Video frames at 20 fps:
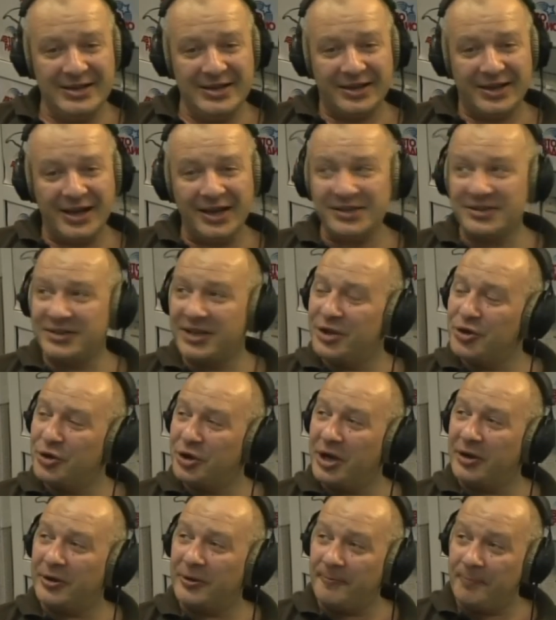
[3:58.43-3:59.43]
Как сдаю,
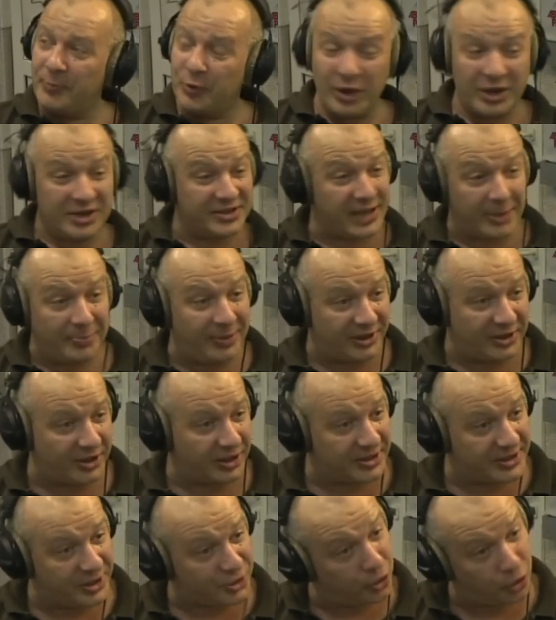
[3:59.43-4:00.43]
как... Ну, я не знаю,
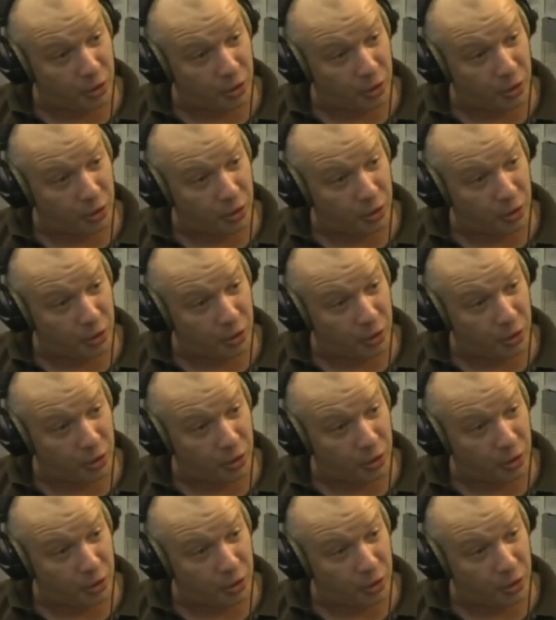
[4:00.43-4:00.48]
опять-таки, за что